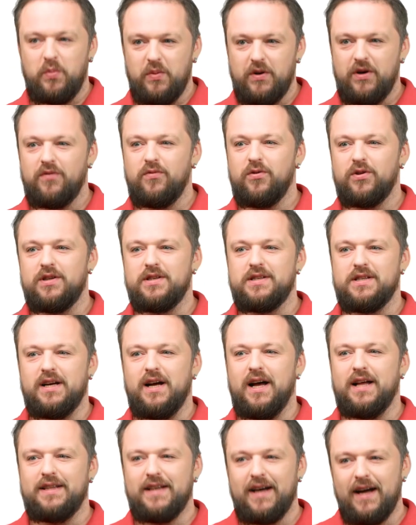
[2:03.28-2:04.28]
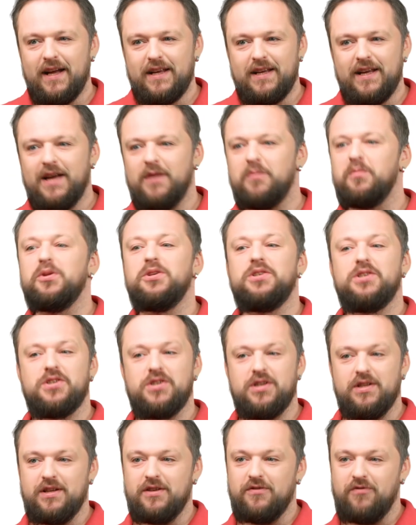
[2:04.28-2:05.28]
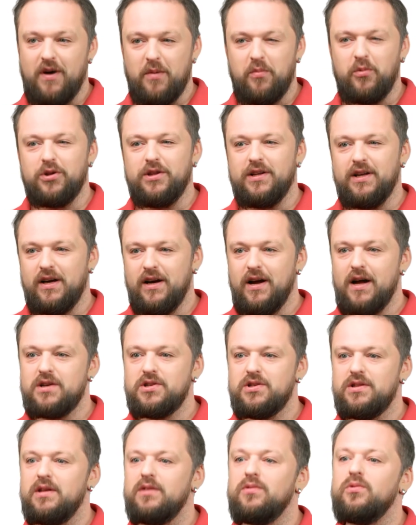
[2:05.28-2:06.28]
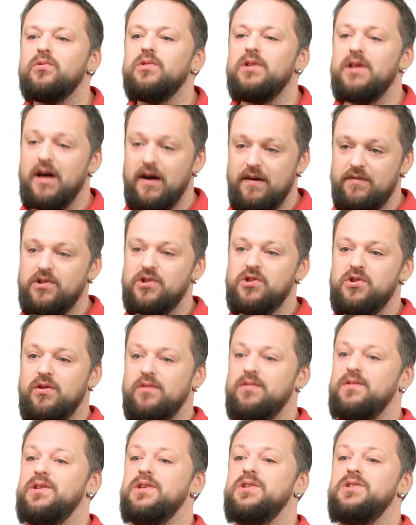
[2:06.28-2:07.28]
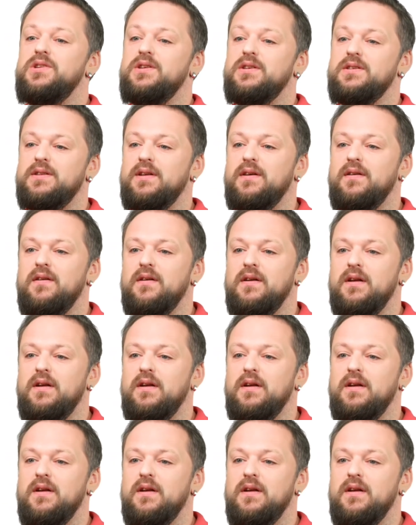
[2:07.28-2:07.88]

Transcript: и переводы за гадания и платежи на новомодные гаджеты, тут явно что-то нечисто.